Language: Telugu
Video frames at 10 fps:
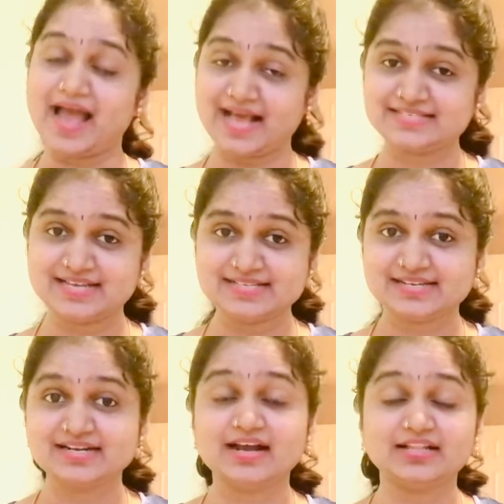యాజ్ ఐ
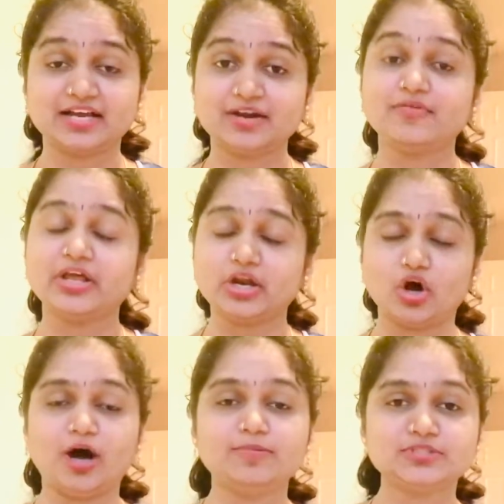సెడ్ నా దగ్గర వేరే
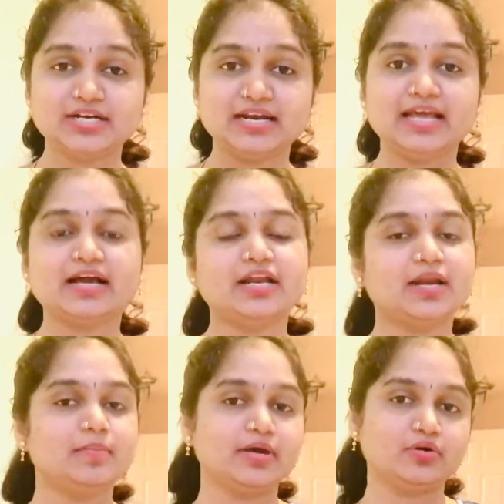ఆప్షన్ లేక
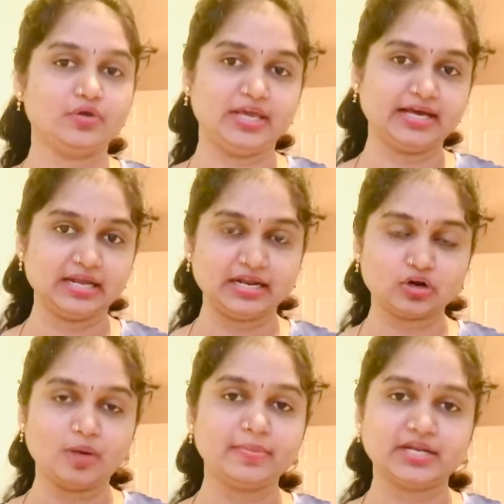నేను మీకు ఈ కలర్
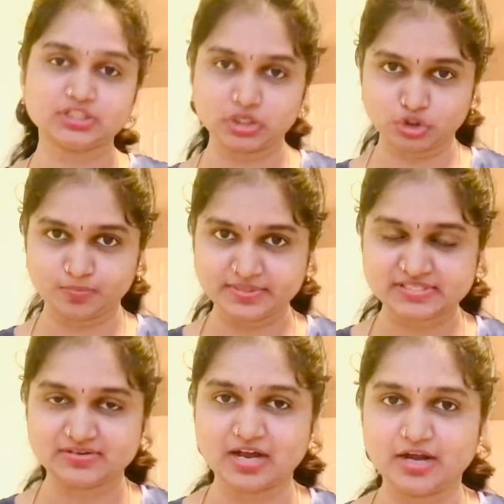కాంబినేషన్
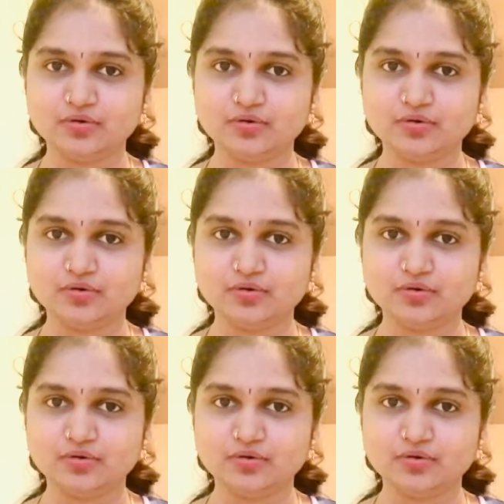చూపిస్తున్నాను